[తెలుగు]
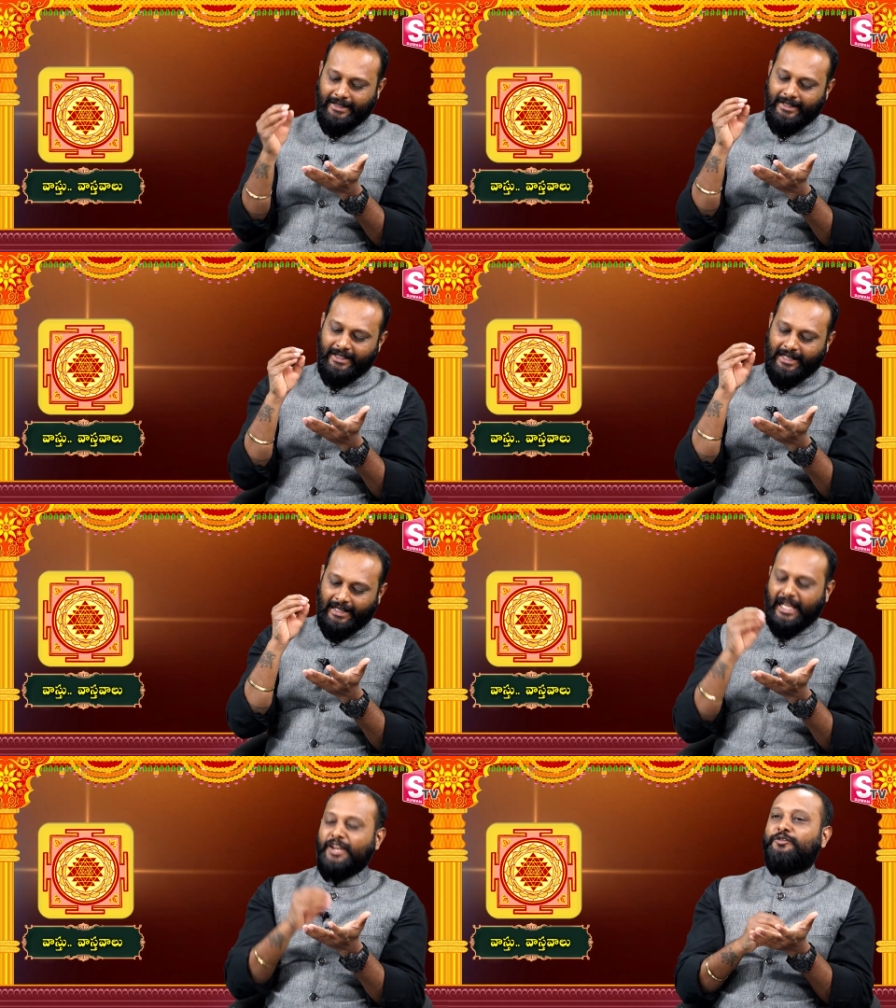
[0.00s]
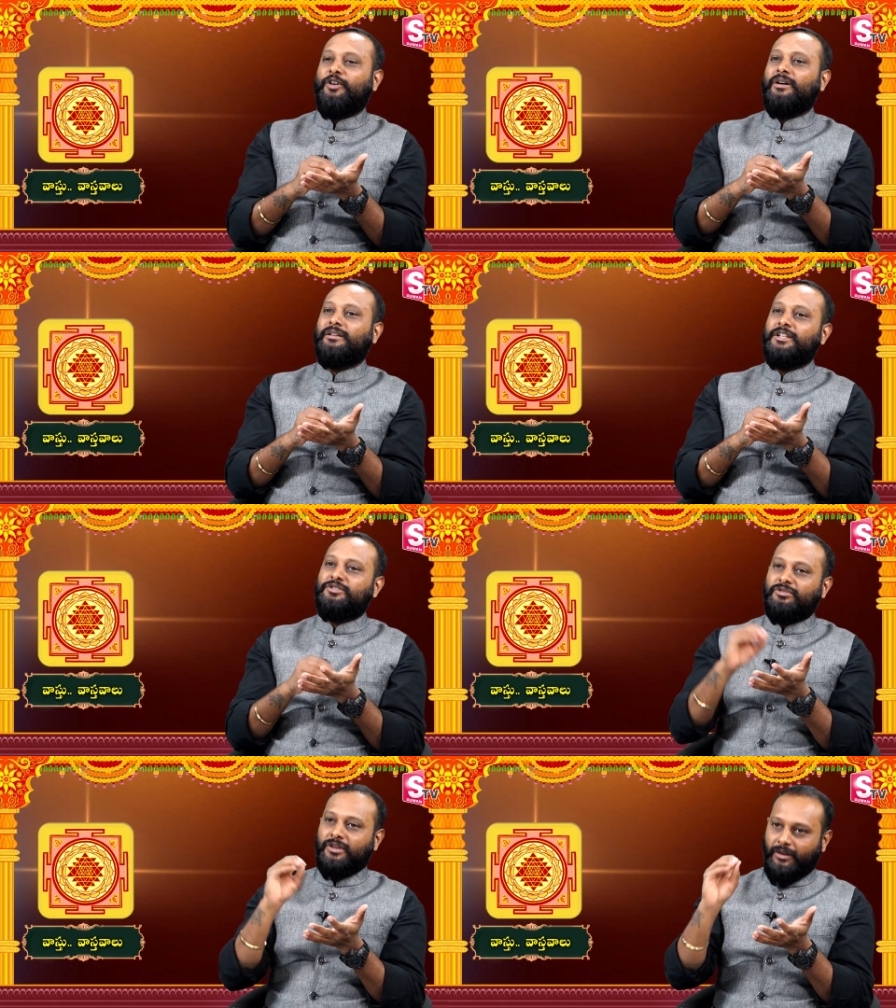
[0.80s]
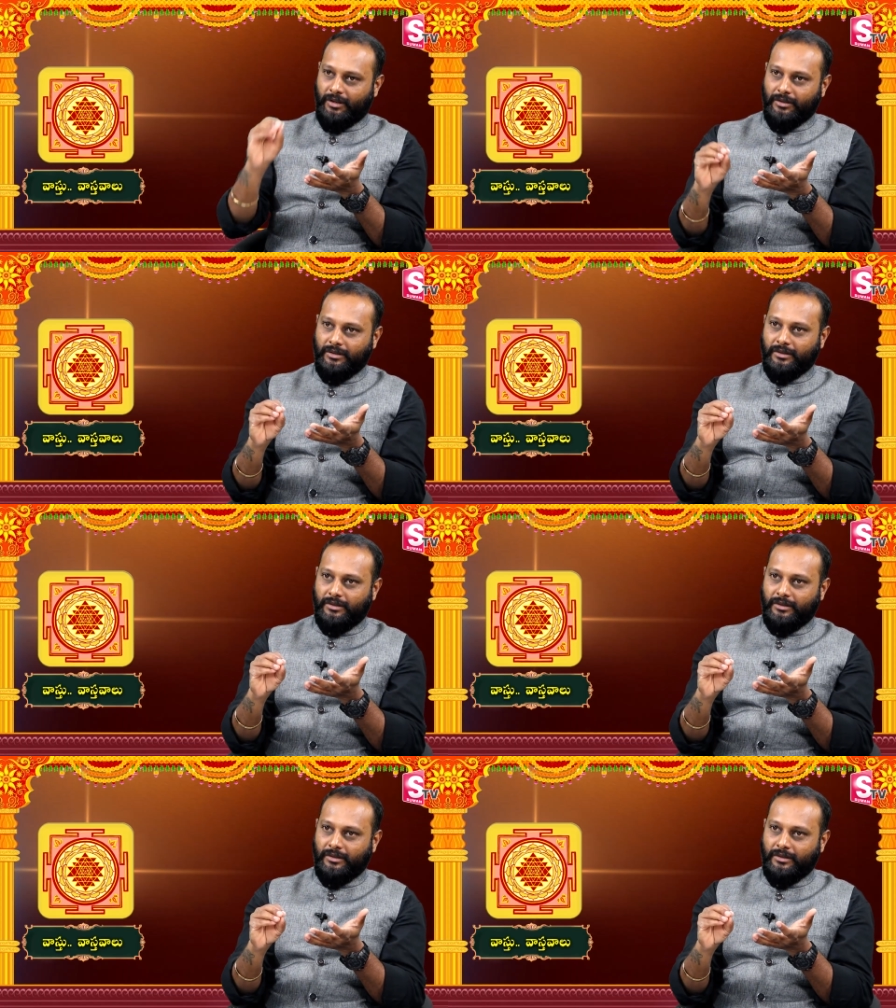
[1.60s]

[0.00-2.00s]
ఈ లైఫ్ లాంగ్ తీసుకున్న వాళ్ళు